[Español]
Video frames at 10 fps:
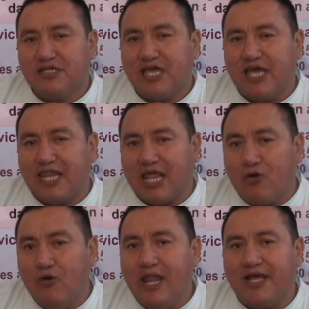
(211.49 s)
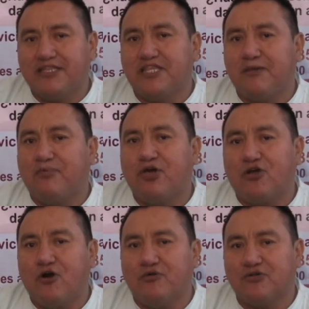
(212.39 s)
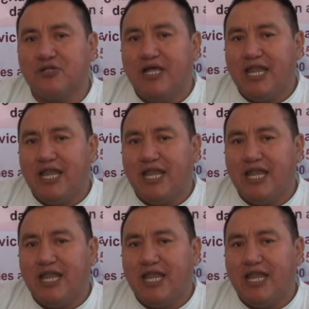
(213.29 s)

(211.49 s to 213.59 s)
que regulan este tipo de cobros.